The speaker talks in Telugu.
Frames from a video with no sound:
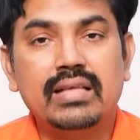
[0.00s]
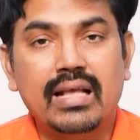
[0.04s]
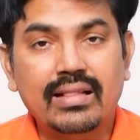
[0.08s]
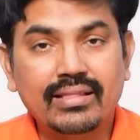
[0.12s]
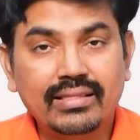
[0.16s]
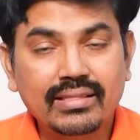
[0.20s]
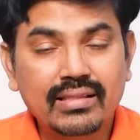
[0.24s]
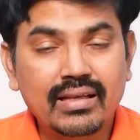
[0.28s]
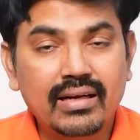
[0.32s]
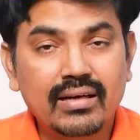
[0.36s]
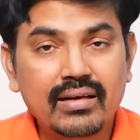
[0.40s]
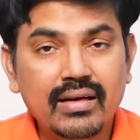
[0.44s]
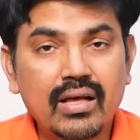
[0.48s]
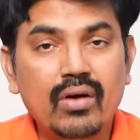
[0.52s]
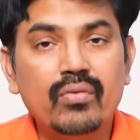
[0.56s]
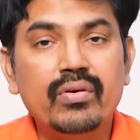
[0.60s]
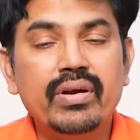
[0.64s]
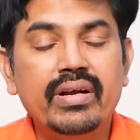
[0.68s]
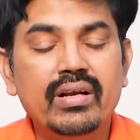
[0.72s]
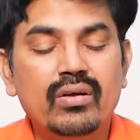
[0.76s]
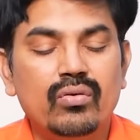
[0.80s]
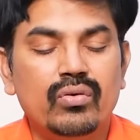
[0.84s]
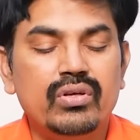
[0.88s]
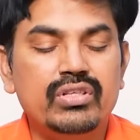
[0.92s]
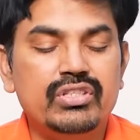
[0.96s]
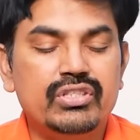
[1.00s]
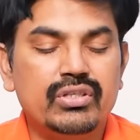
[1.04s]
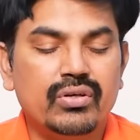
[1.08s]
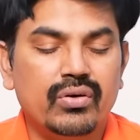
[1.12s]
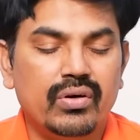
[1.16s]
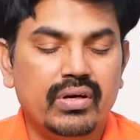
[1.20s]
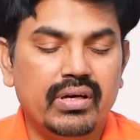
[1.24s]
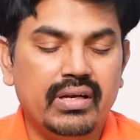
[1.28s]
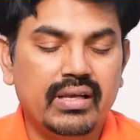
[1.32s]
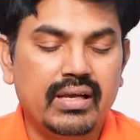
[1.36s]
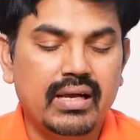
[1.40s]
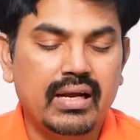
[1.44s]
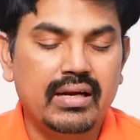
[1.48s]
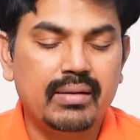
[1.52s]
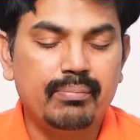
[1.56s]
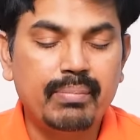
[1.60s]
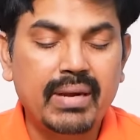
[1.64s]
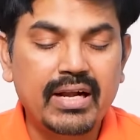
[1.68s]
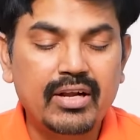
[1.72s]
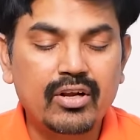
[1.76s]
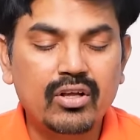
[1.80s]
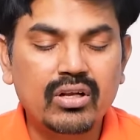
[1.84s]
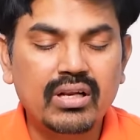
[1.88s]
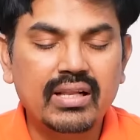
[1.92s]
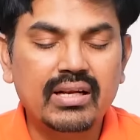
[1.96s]
ఎంత డౌన్ అయినా ఊహించుకోండి అండ్
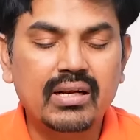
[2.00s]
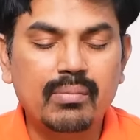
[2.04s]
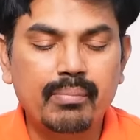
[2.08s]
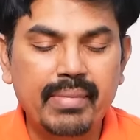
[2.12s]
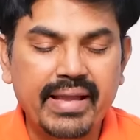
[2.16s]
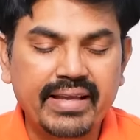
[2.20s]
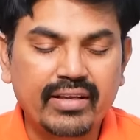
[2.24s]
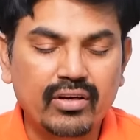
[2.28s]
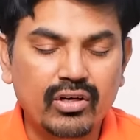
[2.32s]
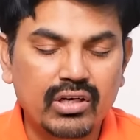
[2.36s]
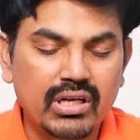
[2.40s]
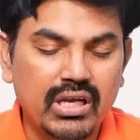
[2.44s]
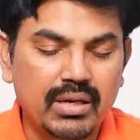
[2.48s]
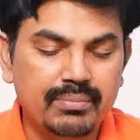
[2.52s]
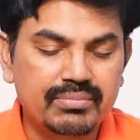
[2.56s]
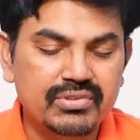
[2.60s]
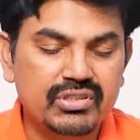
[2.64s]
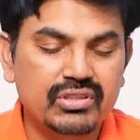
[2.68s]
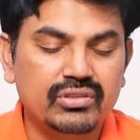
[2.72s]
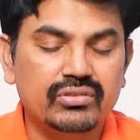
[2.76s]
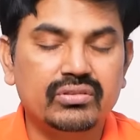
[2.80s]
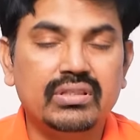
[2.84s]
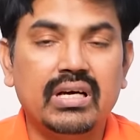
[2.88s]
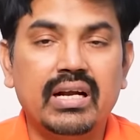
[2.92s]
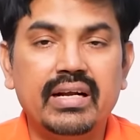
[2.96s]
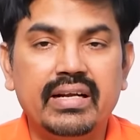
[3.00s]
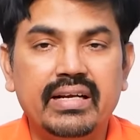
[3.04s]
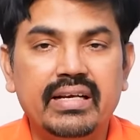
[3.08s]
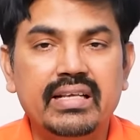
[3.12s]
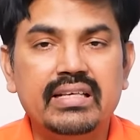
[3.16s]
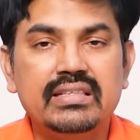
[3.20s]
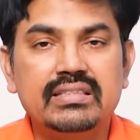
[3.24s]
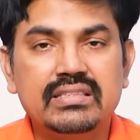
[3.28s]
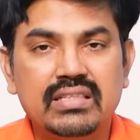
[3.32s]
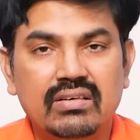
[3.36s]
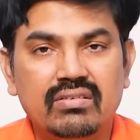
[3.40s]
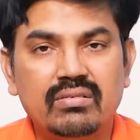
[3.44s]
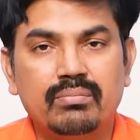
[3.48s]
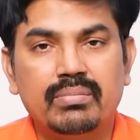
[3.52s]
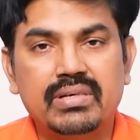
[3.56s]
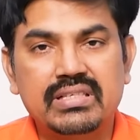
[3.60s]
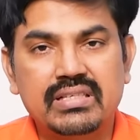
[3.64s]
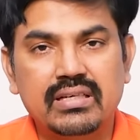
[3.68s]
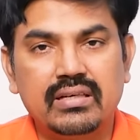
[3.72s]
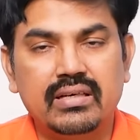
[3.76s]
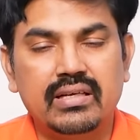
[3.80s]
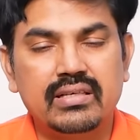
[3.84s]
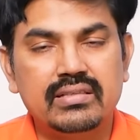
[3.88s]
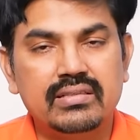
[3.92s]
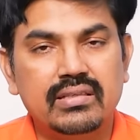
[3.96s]
పర్టికులర్గా మైక్రో క్యాప్స్ థర్టీ సెవెన్
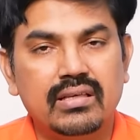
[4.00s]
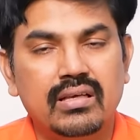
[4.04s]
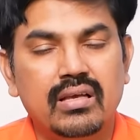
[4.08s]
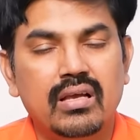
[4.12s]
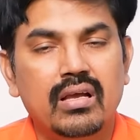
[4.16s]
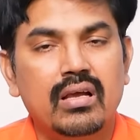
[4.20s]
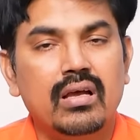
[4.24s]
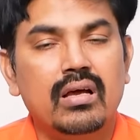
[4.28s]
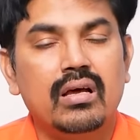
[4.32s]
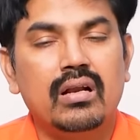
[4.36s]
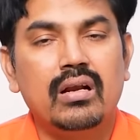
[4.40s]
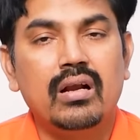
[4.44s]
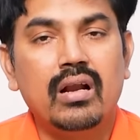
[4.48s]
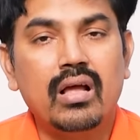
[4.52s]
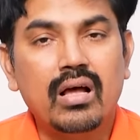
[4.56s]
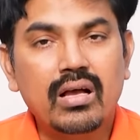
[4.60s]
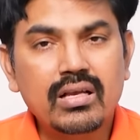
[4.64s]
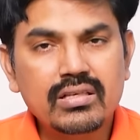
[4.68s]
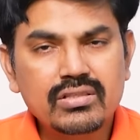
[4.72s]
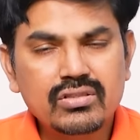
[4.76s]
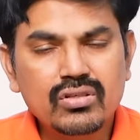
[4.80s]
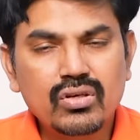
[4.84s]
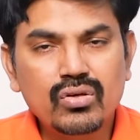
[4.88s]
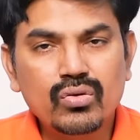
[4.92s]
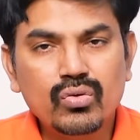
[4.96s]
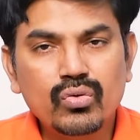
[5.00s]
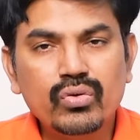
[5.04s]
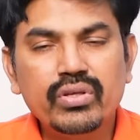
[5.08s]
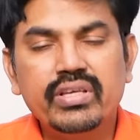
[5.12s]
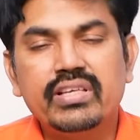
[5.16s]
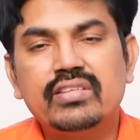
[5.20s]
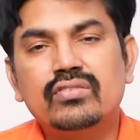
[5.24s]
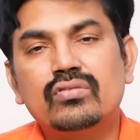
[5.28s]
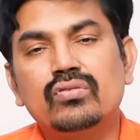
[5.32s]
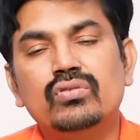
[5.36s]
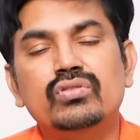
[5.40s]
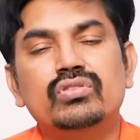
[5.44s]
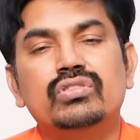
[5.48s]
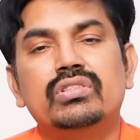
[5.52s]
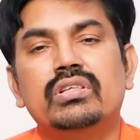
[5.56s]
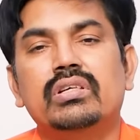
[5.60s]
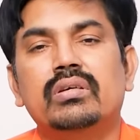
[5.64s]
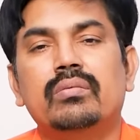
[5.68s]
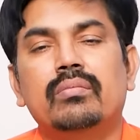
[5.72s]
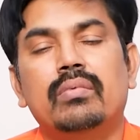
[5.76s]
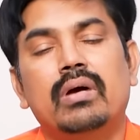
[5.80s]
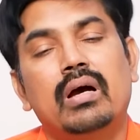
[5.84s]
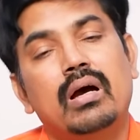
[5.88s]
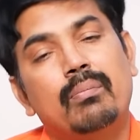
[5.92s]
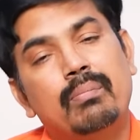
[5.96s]
పర్సెంటేజ్ లాస్ట్ టూ ఇయర్స్ నుంచి
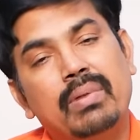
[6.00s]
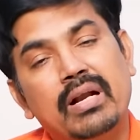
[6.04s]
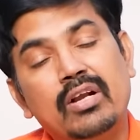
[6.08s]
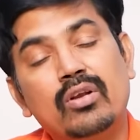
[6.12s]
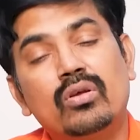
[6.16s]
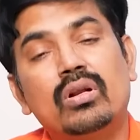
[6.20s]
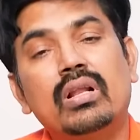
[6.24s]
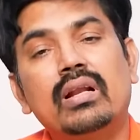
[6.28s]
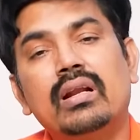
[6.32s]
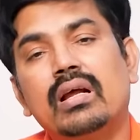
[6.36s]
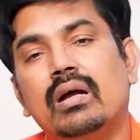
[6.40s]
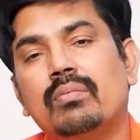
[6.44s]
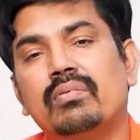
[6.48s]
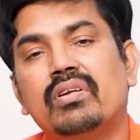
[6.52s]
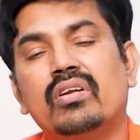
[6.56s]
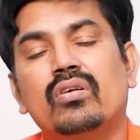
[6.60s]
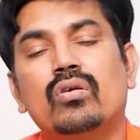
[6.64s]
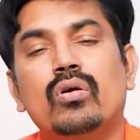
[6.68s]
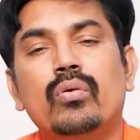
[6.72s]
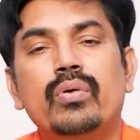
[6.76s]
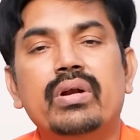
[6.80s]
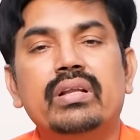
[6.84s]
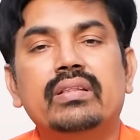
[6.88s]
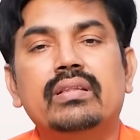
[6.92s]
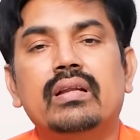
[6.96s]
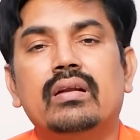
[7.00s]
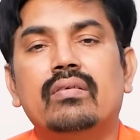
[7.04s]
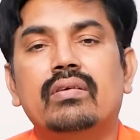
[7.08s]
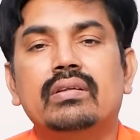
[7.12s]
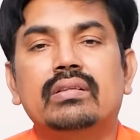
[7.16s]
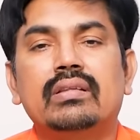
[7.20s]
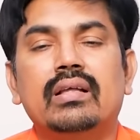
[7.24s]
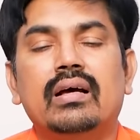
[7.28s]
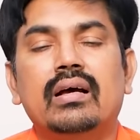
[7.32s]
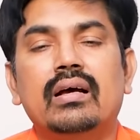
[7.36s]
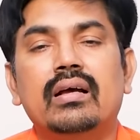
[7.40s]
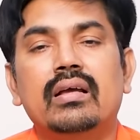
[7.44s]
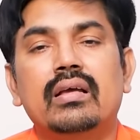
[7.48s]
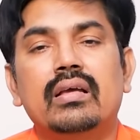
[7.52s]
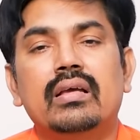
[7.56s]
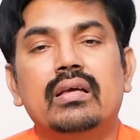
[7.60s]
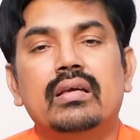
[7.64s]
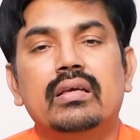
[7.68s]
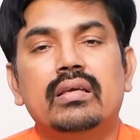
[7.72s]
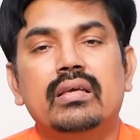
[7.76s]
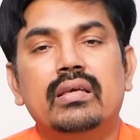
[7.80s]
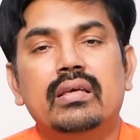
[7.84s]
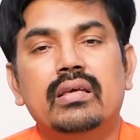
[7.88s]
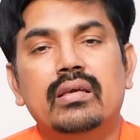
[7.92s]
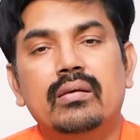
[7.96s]
పర్టికులర్గా ఆఫ్టర్ కోవిడ్ తర్వాత
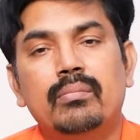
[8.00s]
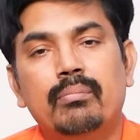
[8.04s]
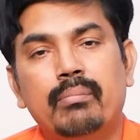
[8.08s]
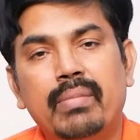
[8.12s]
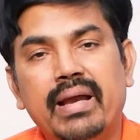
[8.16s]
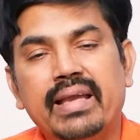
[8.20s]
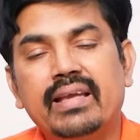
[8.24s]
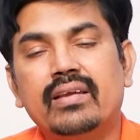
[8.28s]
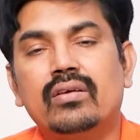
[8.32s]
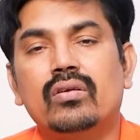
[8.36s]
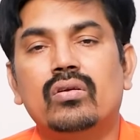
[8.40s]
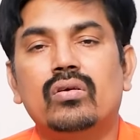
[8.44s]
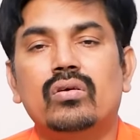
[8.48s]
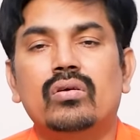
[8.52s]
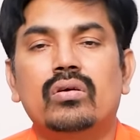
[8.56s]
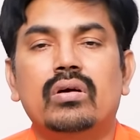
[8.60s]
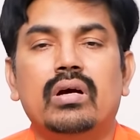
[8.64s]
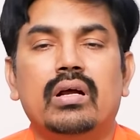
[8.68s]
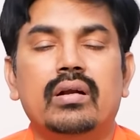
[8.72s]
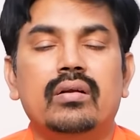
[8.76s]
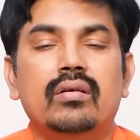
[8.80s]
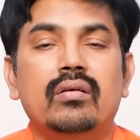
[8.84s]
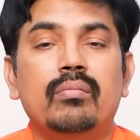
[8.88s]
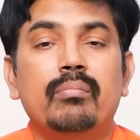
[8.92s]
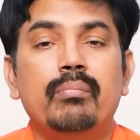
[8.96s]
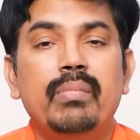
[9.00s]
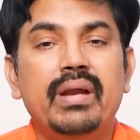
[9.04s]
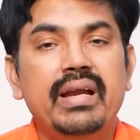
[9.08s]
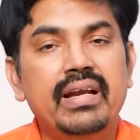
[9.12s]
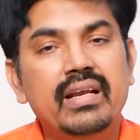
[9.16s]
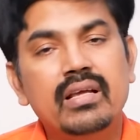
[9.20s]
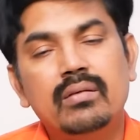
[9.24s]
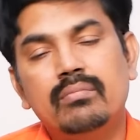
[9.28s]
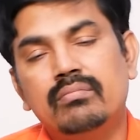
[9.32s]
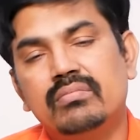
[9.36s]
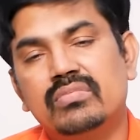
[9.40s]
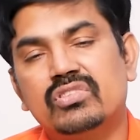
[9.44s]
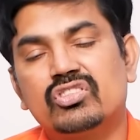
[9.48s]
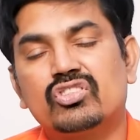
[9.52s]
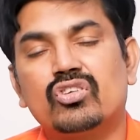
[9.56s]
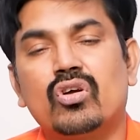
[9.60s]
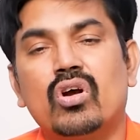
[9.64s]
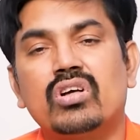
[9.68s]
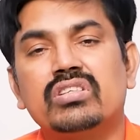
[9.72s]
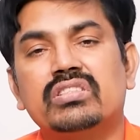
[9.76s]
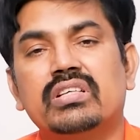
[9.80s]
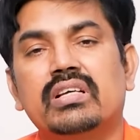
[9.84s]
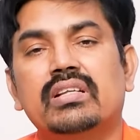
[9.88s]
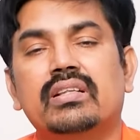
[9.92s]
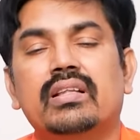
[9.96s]
ఈ మైక్రో అండ్ మీడియం
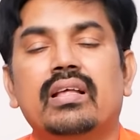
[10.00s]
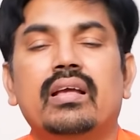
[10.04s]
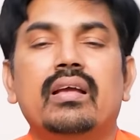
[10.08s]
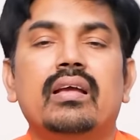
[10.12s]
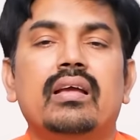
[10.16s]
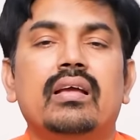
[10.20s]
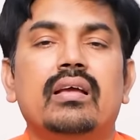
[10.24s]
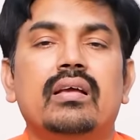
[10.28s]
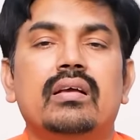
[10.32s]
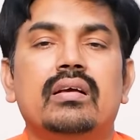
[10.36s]
స్టాక్స్ అయితే